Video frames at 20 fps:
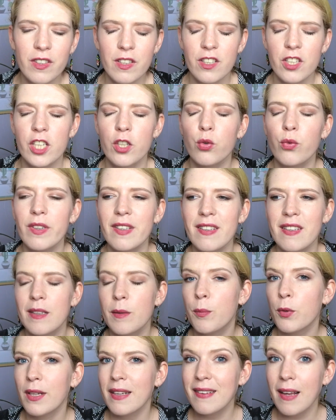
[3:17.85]
c'est j'ai trouvé
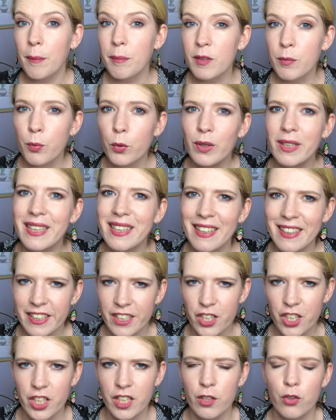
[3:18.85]
c'était peut-être un petit peu
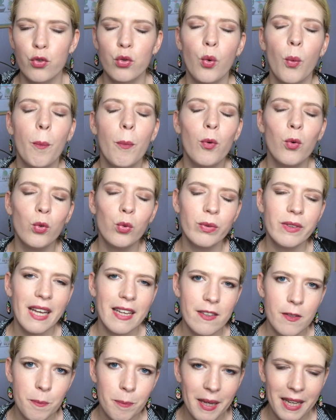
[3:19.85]
cliché sur beaucoup
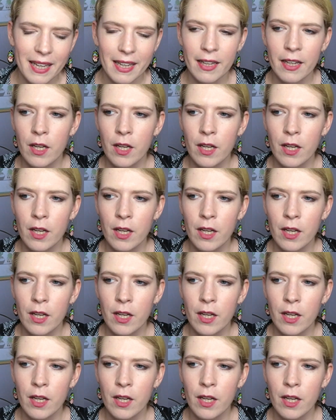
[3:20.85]
d'aspects.